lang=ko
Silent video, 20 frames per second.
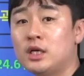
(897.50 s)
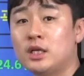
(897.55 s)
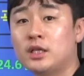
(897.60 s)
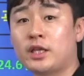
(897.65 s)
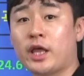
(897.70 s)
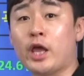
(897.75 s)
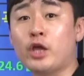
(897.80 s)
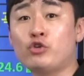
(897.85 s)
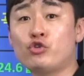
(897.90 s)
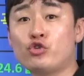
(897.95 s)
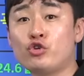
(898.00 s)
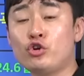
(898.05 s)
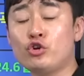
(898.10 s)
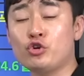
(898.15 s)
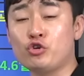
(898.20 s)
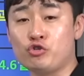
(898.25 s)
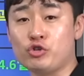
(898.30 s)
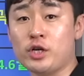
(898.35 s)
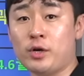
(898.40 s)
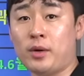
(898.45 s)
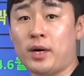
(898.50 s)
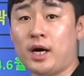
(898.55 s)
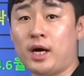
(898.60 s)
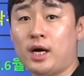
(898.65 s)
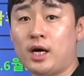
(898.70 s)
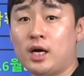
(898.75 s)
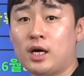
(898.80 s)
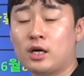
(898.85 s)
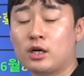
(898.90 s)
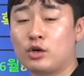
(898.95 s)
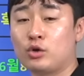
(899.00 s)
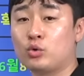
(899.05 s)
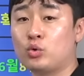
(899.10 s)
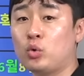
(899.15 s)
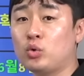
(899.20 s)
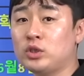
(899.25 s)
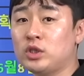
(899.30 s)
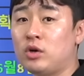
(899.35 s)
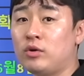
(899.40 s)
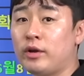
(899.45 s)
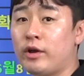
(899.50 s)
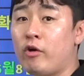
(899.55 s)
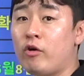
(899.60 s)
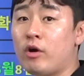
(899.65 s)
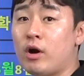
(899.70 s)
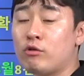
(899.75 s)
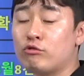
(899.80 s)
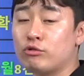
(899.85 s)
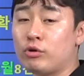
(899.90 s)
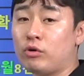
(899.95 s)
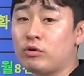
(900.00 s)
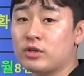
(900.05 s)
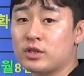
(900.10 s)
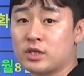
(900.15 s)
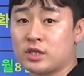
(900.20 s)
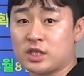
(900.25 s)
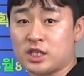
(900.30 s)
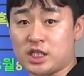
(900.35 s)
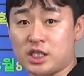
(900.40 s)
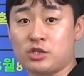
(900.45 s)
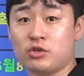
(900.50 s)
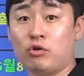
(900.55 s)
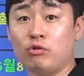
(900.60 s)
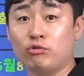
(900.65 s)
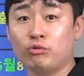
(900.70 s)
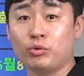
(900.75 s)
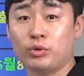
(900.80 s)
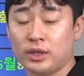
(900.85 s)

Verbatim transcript: 대출 규제와 그리고 토지거래 허가구역 지정으로